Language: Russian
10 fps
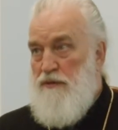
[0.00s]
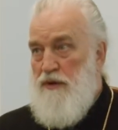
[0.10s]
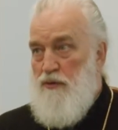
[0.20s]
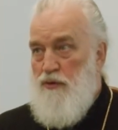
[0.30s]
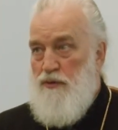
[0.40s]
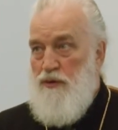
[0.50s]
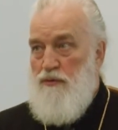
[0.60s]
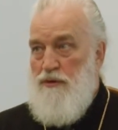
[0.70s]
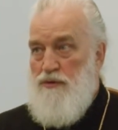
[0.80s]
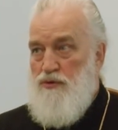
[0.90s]
какому-то
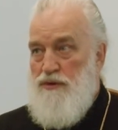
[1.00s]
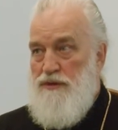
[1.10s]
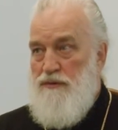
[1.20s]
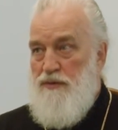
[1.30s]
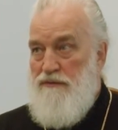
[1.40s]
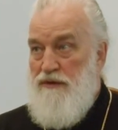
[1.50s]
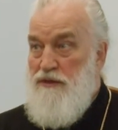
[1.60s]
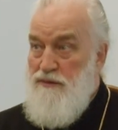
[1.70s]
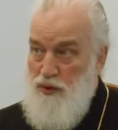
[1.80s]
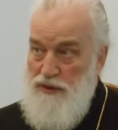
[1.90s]
образу жизни привык.
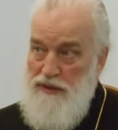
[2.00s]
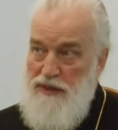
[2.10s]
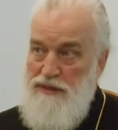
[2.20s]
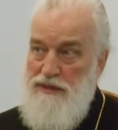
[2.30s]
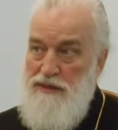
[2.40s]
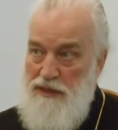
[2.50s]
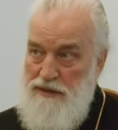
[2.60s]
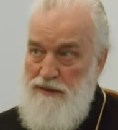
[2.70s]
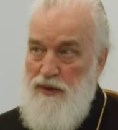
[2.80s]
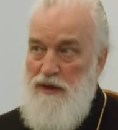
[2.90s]
Ты сможешь отказаться
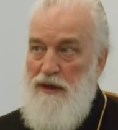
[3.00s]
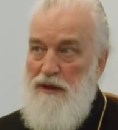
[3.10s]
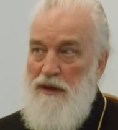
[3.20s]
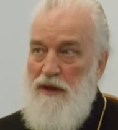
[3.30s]
ради меня?